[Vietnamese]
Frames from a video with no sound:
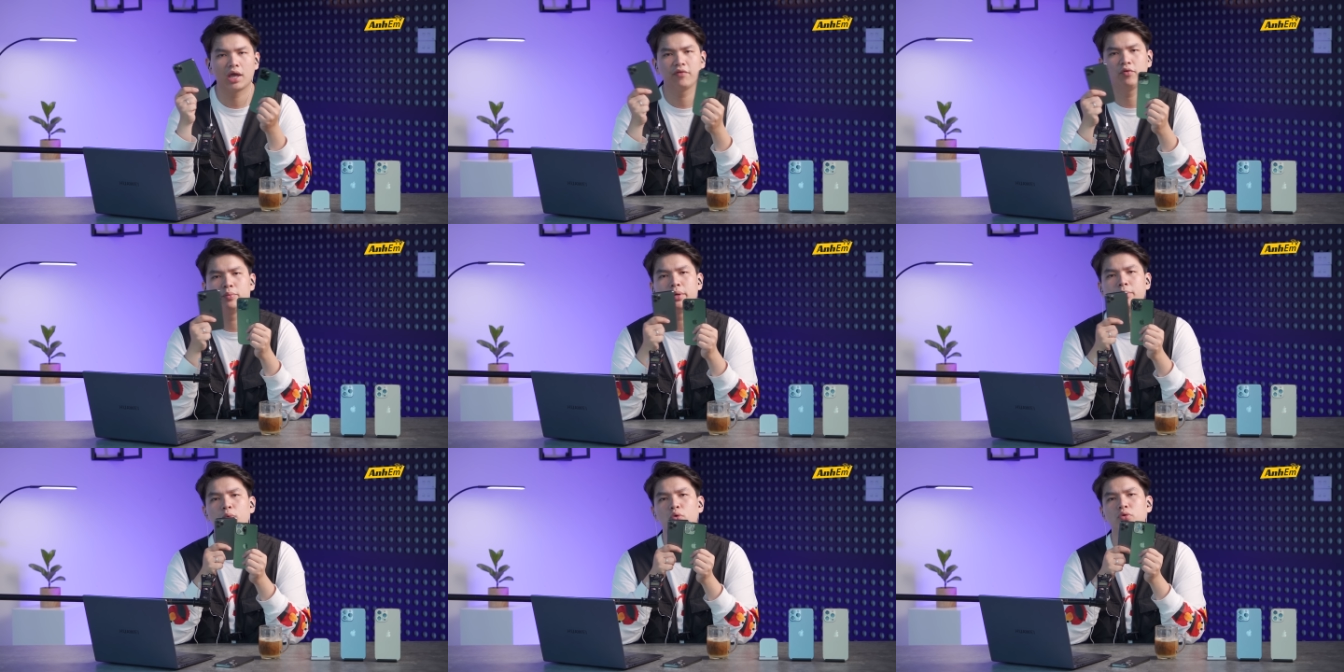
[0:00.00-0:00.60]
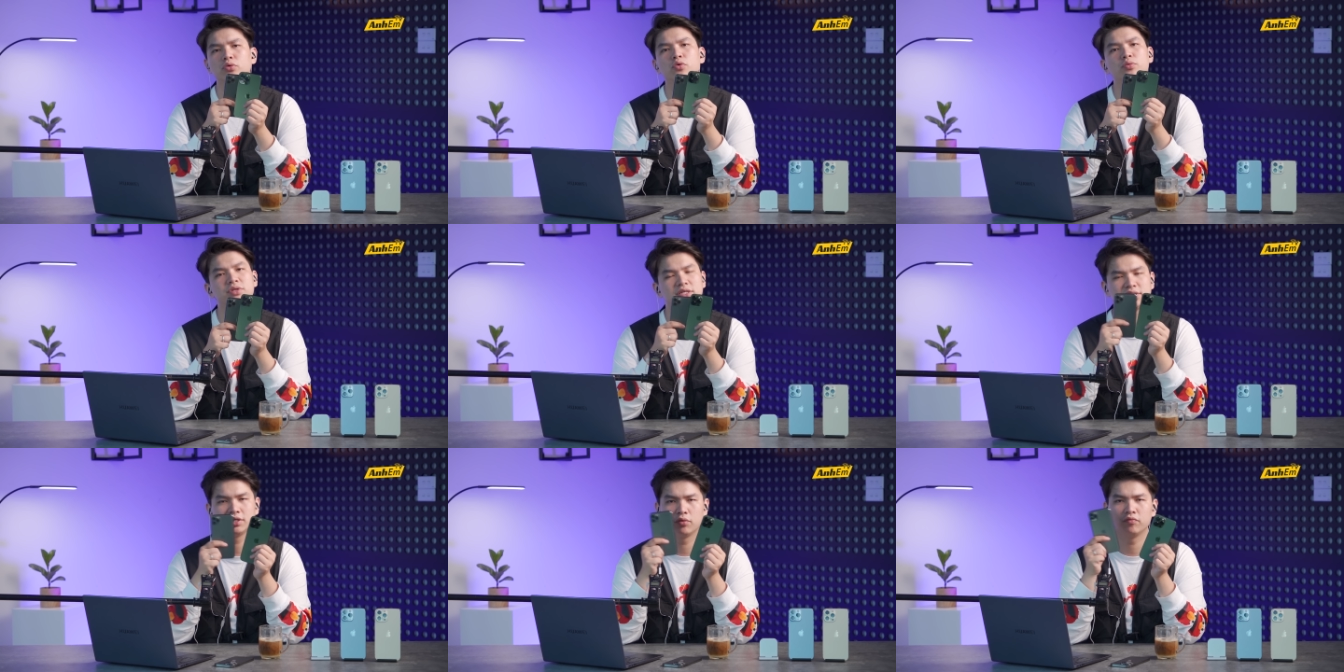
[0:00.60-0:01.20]
iPhone 14
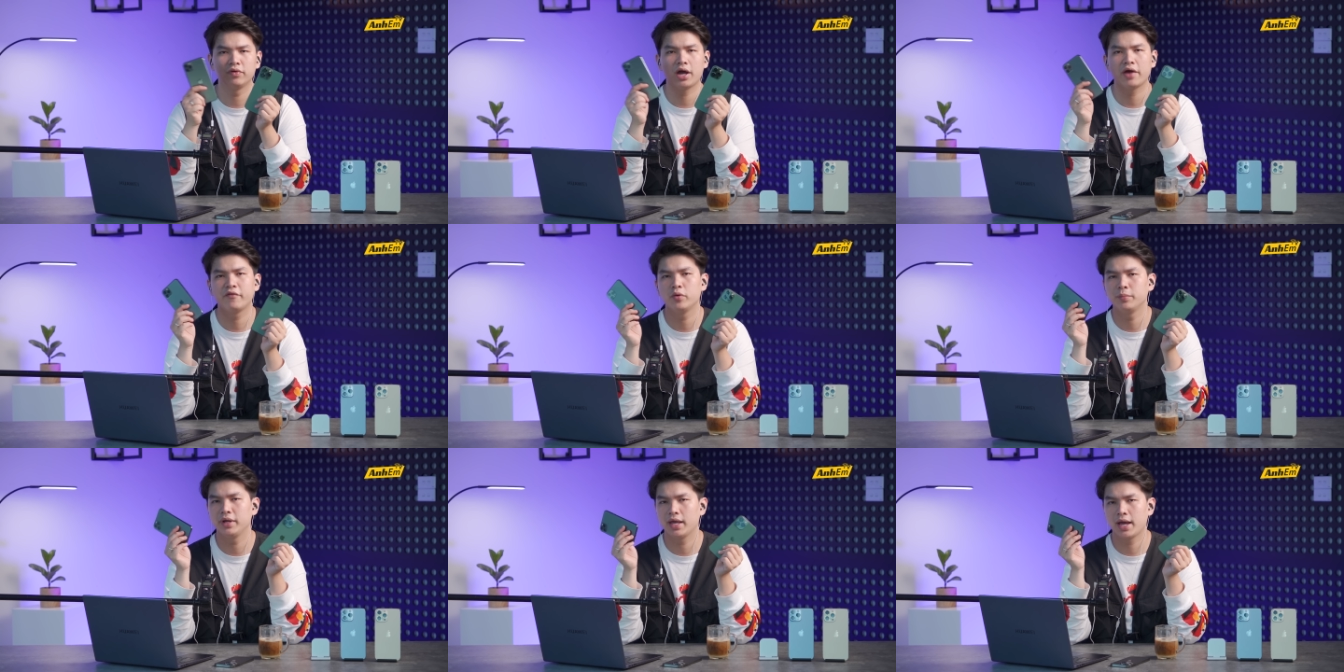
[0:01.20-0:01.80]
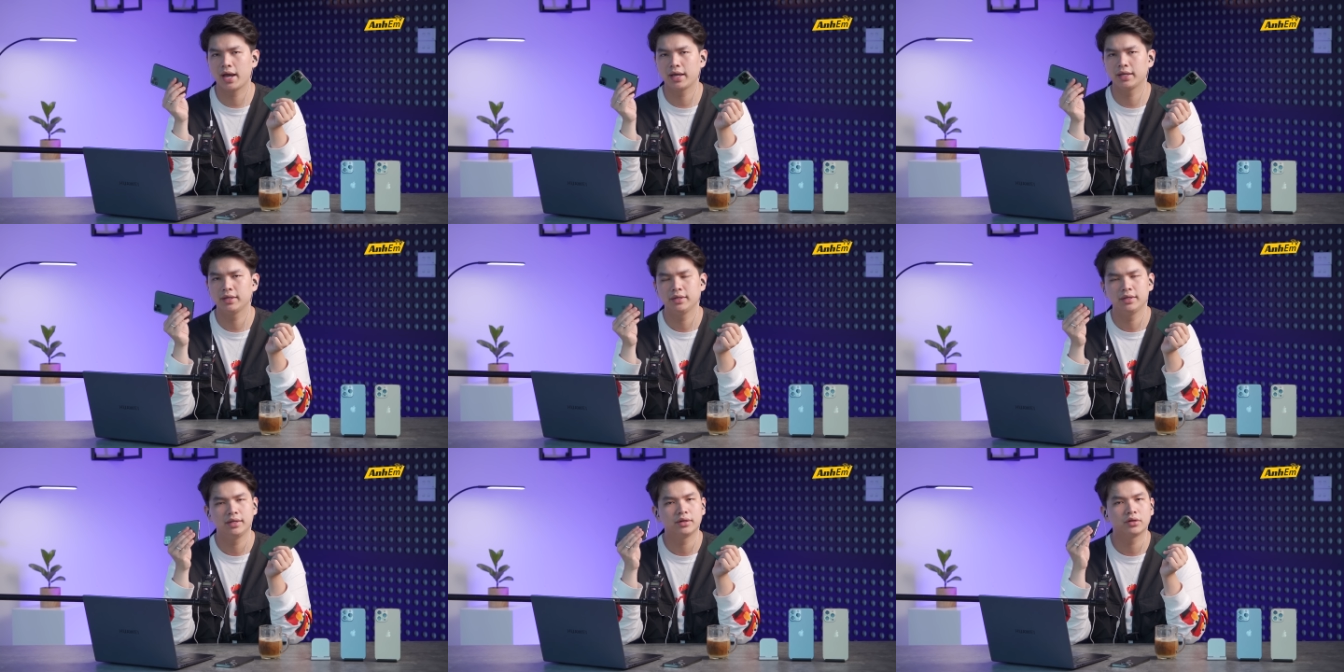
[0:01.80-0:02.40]
cũng sẽ giống với iPhone 12,
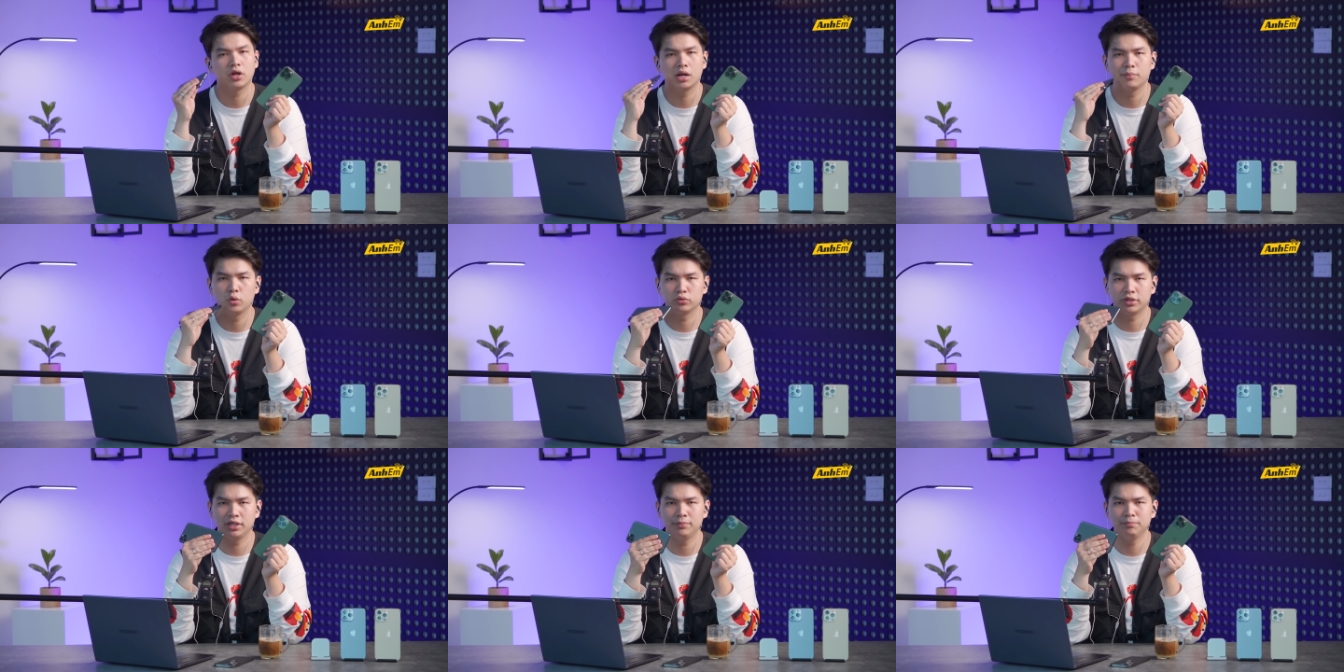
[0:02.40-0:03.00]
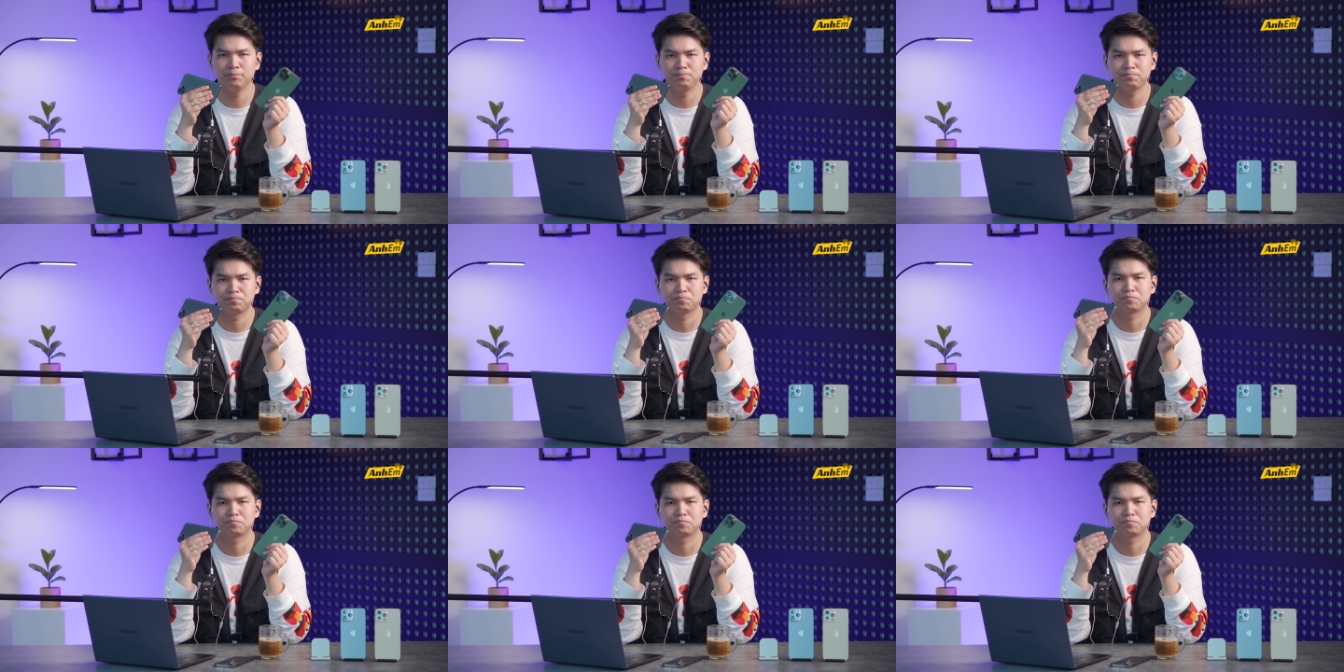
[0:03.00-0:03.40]
đó là màu tím.